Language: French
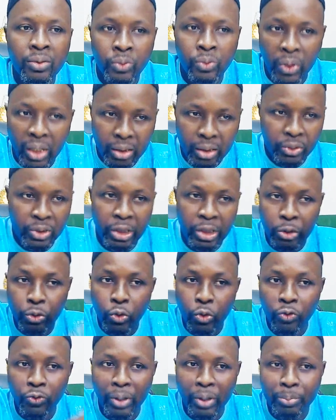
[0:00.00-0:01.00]
Toi,
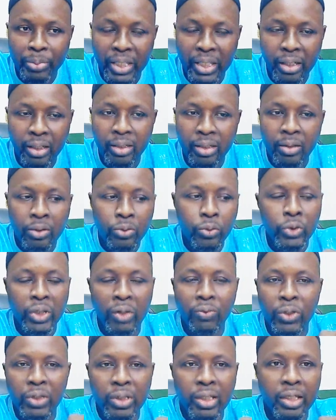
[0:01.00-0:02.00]
si tout va bien,
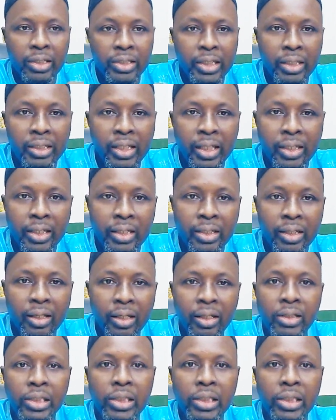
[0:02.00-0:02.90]
nous avons 37 degrés.